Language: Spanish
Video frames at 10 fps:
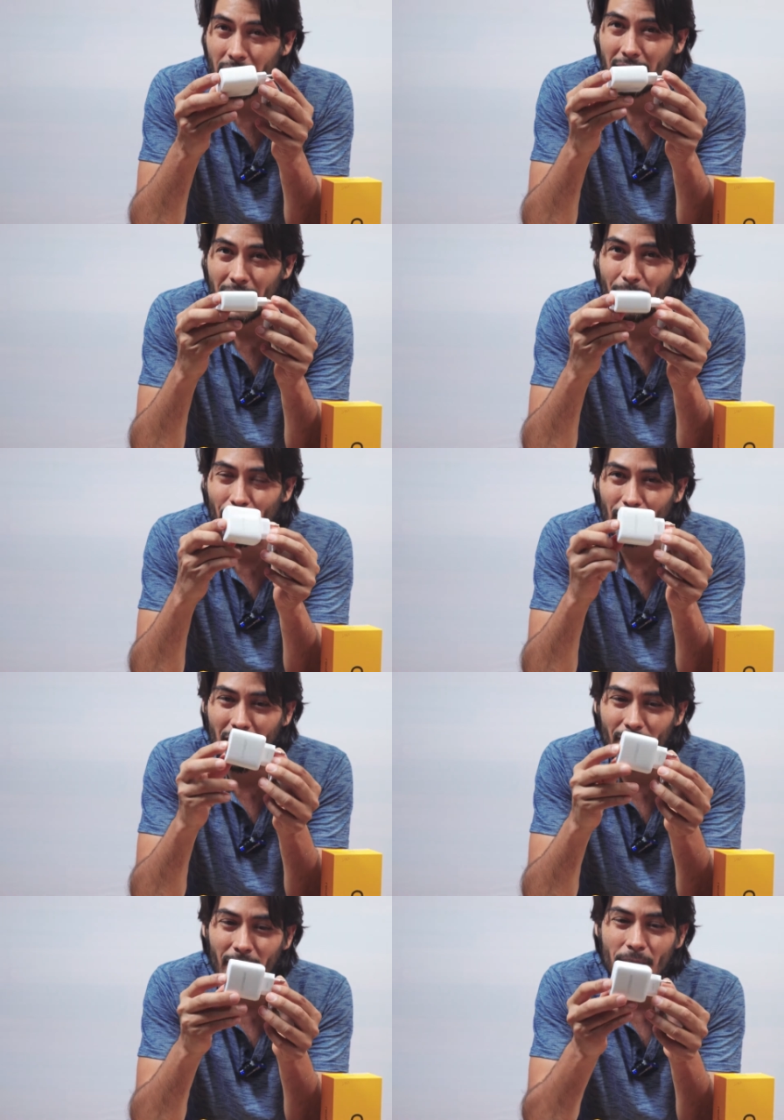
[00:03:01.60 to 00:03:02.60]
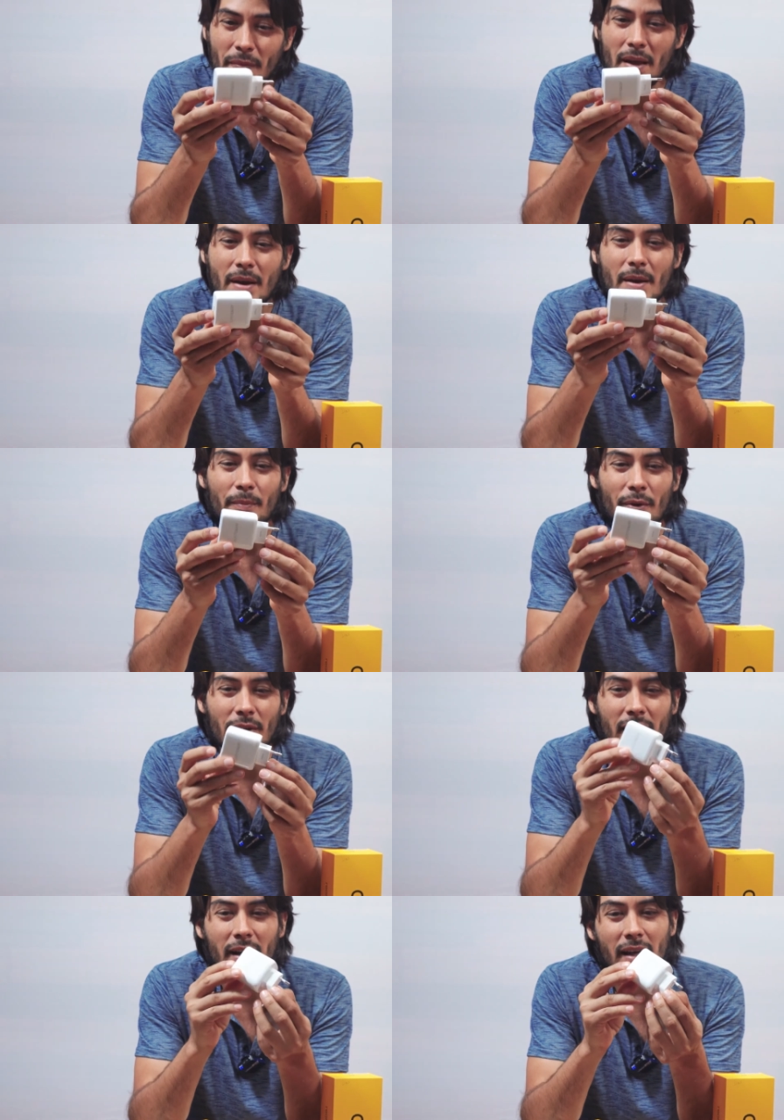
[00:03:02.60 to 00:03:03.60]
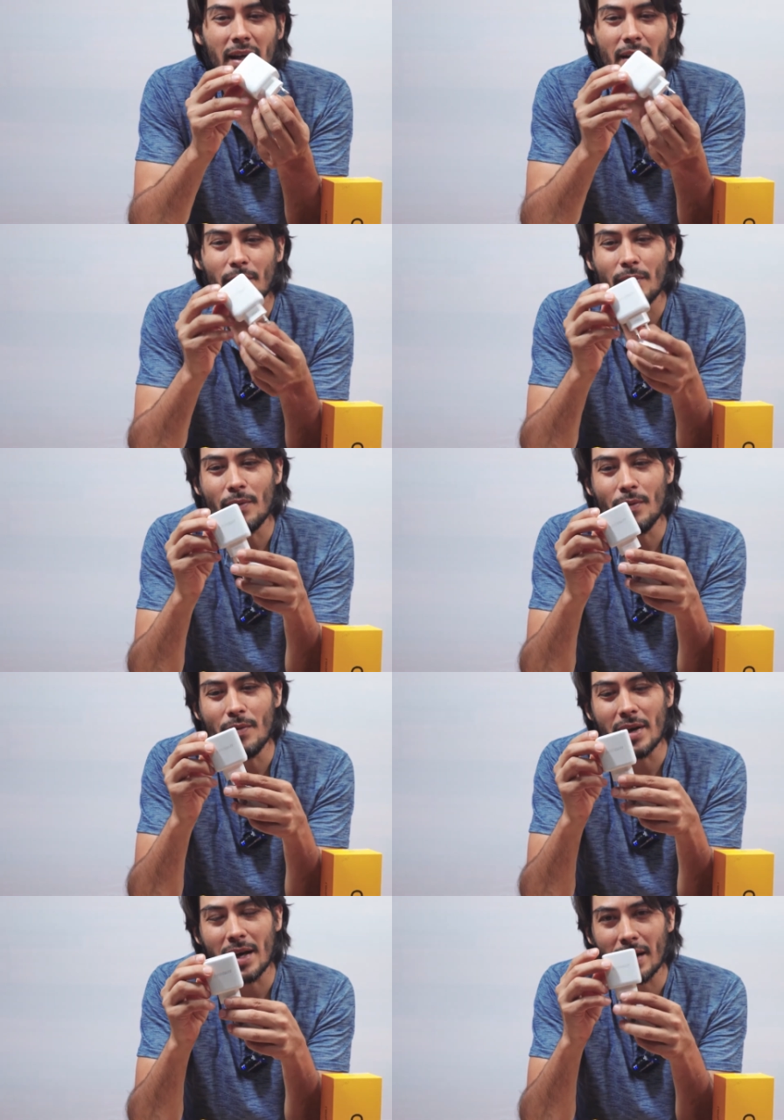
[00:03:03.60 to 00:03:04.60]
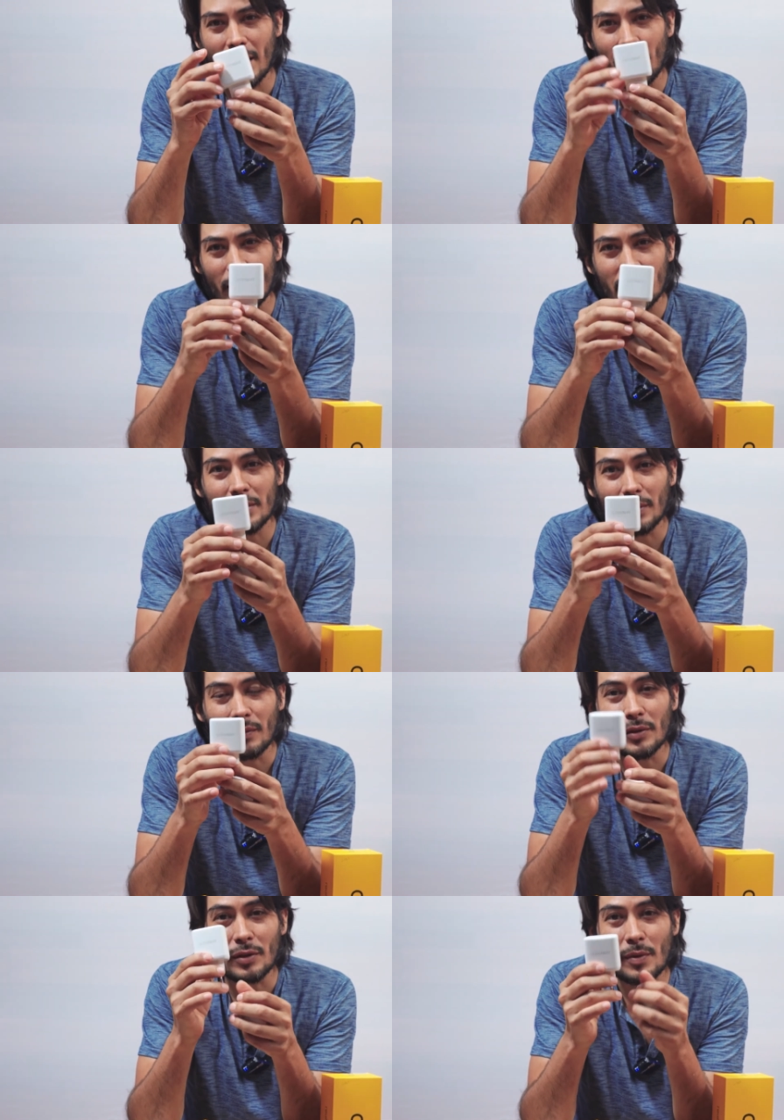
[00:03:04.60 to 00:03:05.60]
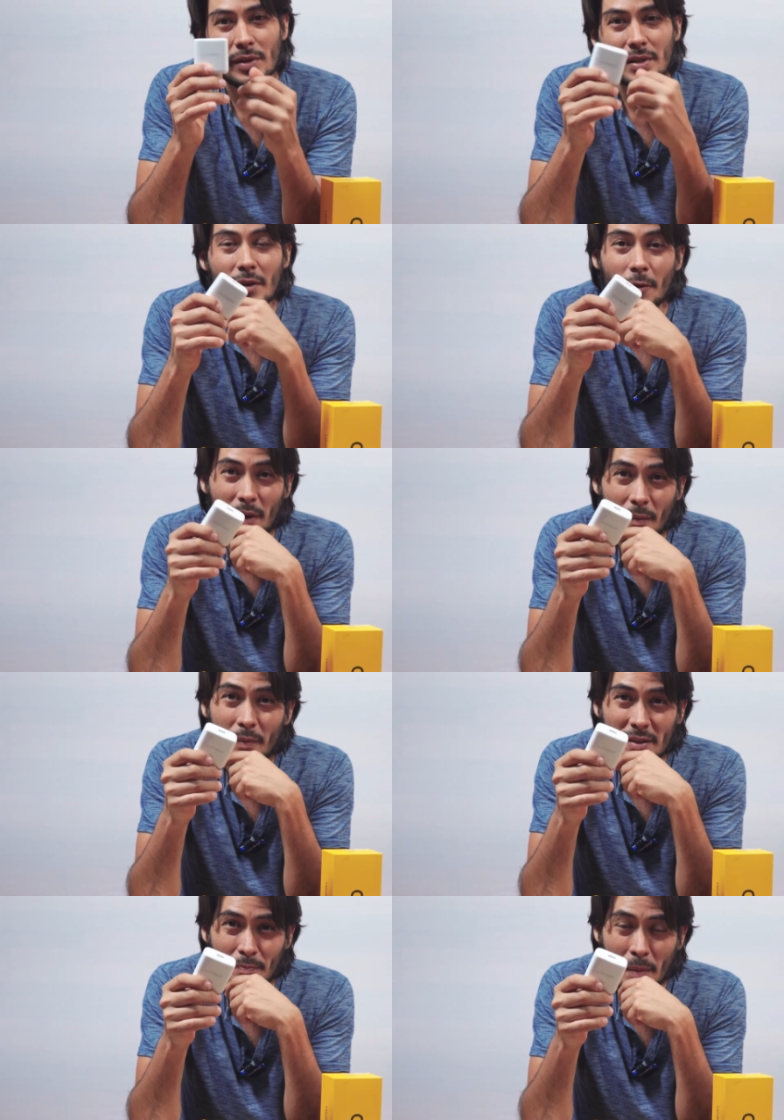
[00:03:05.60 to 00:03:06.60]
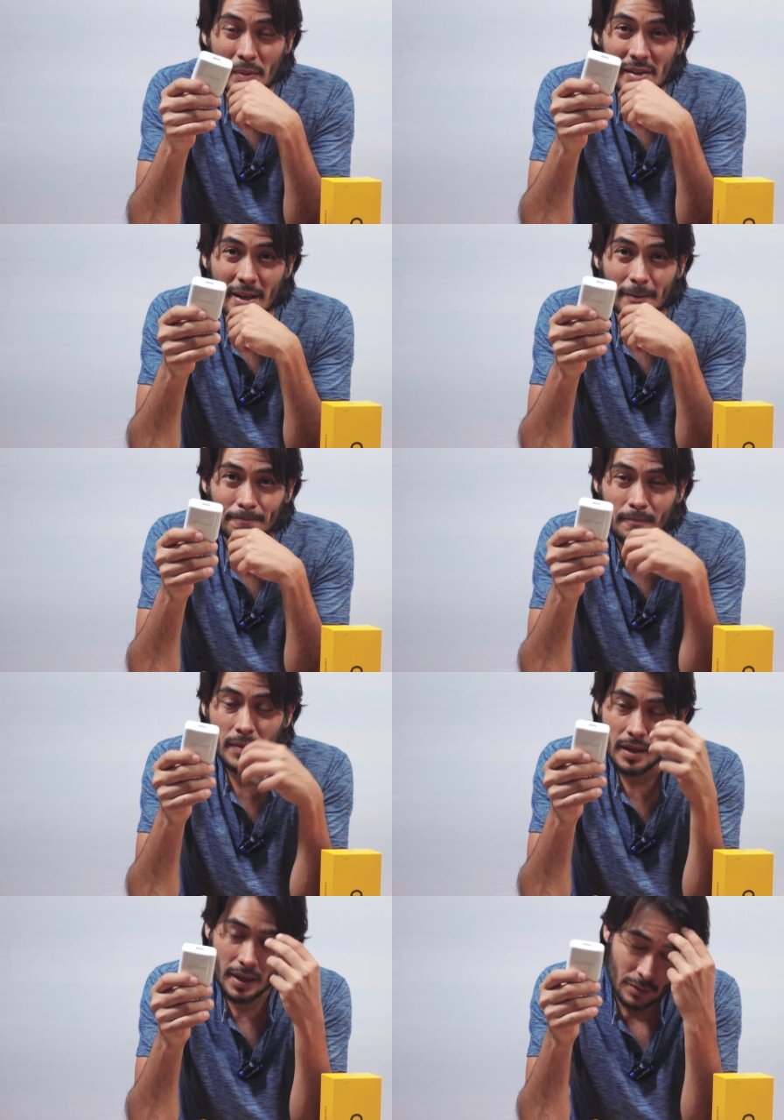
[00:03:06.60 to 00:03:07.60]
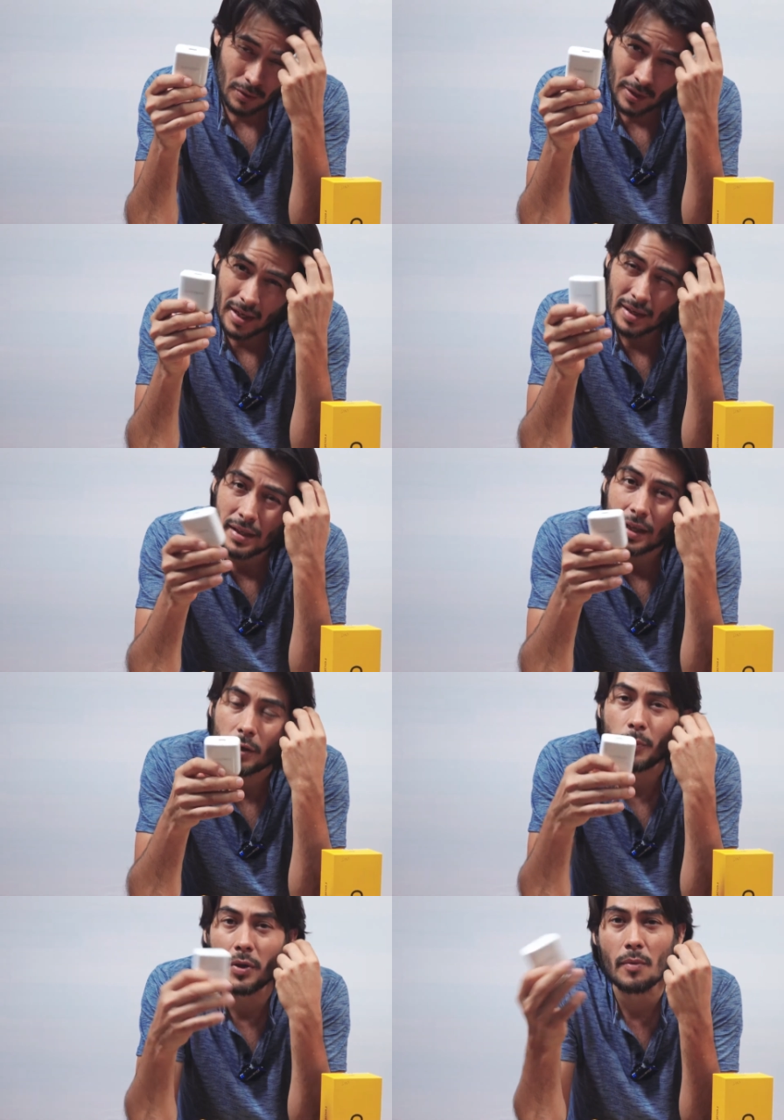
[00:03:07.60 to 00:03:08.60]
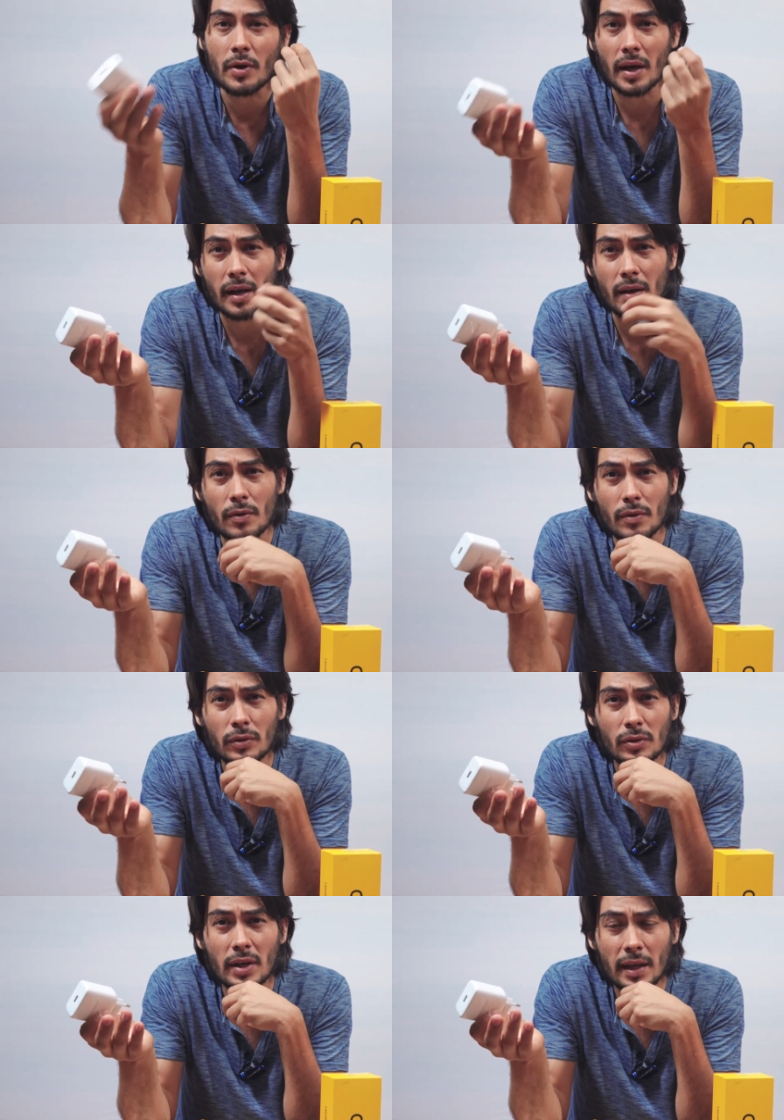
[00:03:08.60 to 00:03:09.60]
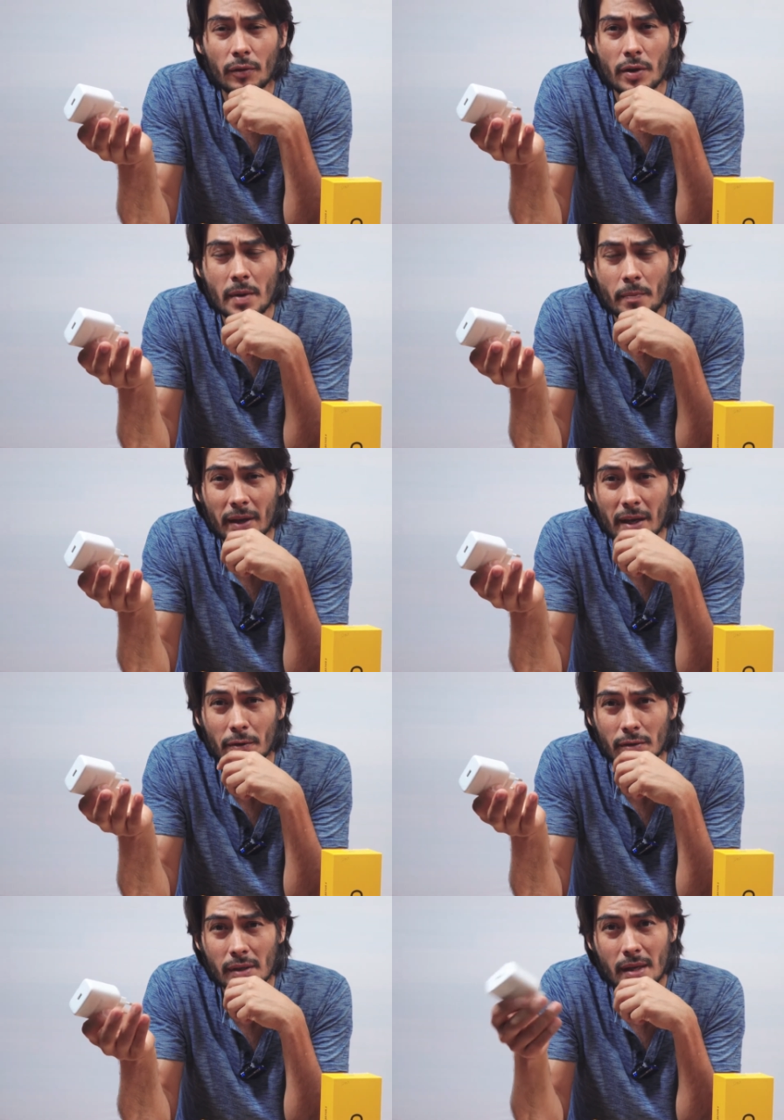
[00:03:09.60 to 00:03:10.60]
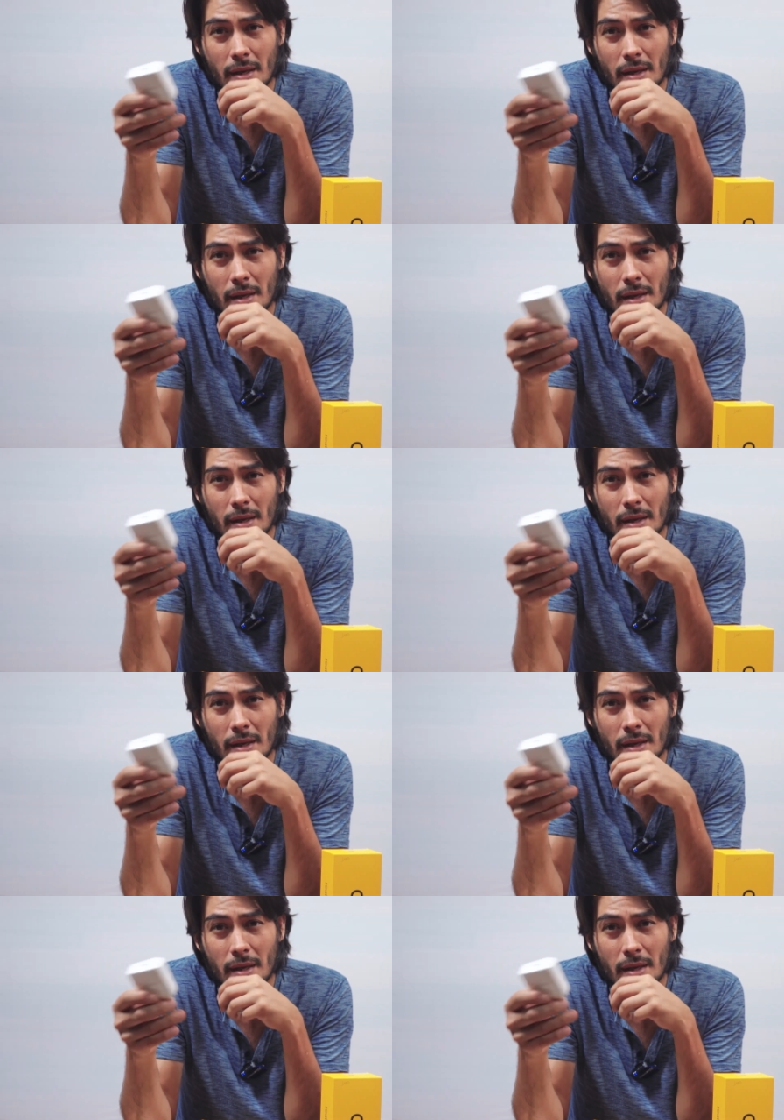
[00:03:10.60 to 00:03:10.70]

era tan portable porque cargar un cargador de esto en nuestros bolsillos va a pesar. Eso no quiere decir que no podamos cargarlo con otros cargadores más pequeños,